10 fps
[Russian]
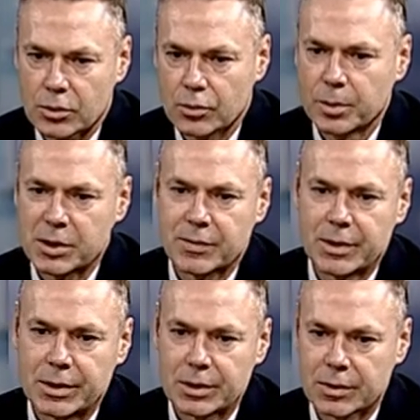Ну, вы
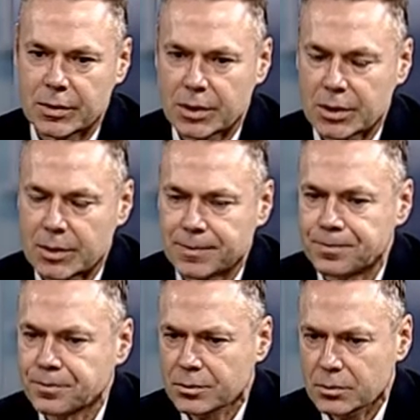представляете, наверняка
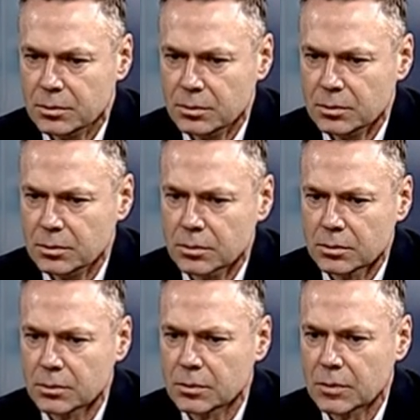
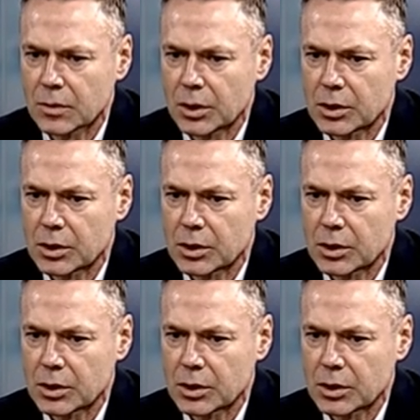эти